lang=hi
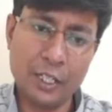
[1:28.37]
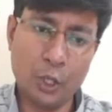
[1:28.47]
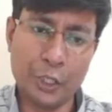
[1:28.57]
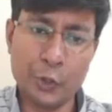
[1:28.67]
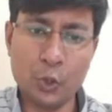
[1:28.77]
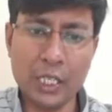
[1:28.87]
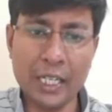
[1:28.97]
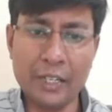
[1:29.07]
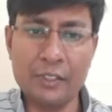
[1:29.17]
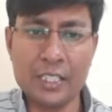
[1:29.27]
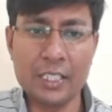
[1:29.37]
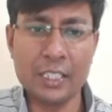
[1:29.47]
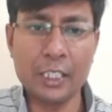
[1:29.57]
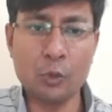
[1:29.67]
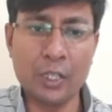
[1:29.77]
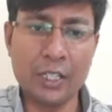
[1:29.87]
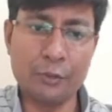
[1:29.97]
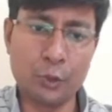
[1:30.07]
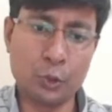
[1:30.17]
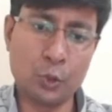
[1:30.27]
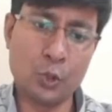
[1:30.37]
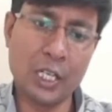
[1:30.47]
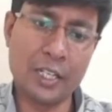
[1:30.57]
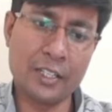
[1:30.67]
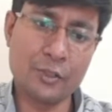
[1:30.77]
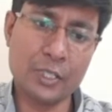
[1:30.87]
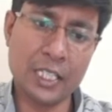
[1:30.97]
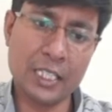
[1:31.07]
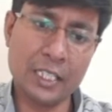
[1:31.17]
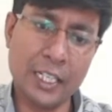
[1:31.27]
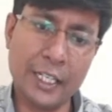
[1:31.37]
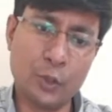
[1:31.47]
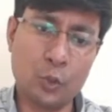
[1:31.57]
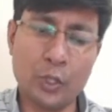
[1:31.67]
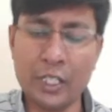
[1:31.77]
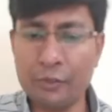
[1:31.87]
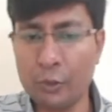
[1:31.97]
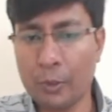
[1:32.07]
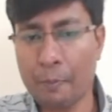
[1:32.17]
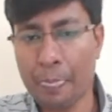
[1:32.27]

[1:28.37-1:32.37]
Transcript: और टोटल एवरेज कितना था ट्वेंटी फोर तो टोटल रन हो जाए कितना इंटू ट्वेंटी फोर